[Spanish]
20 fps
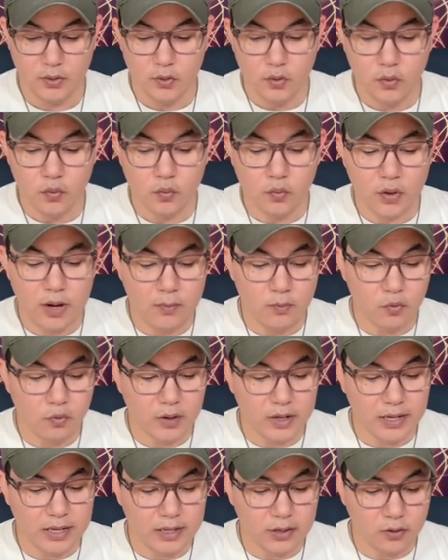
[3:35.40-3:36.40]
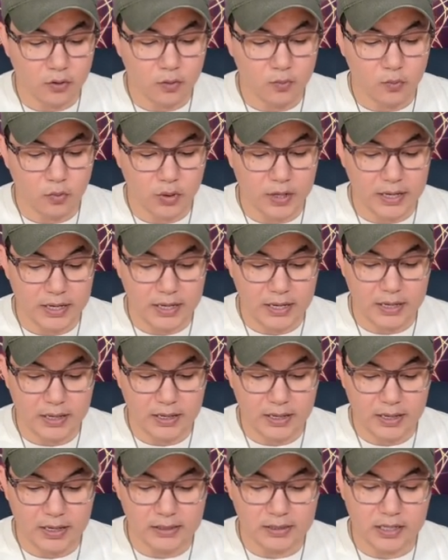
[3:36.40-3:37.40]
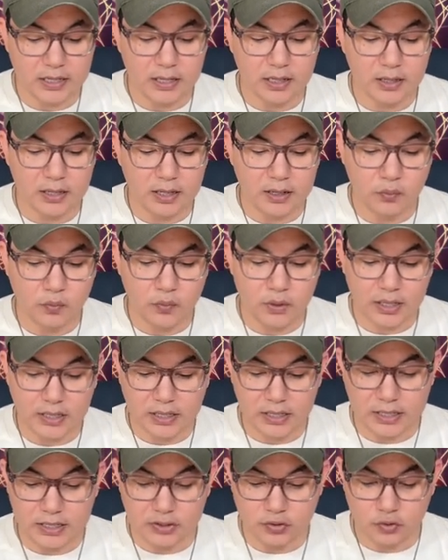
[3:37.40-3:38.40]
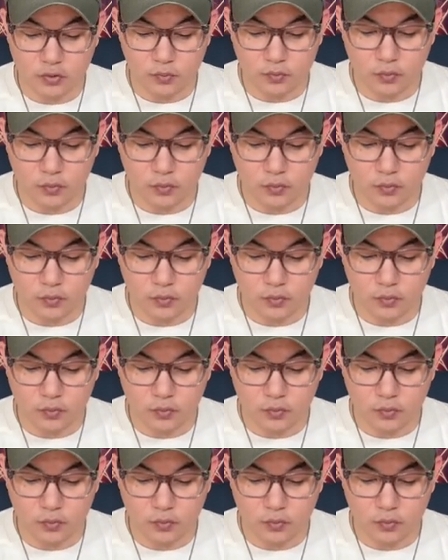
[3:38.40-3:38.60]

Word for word: Una mujer como que él tenía una relación muy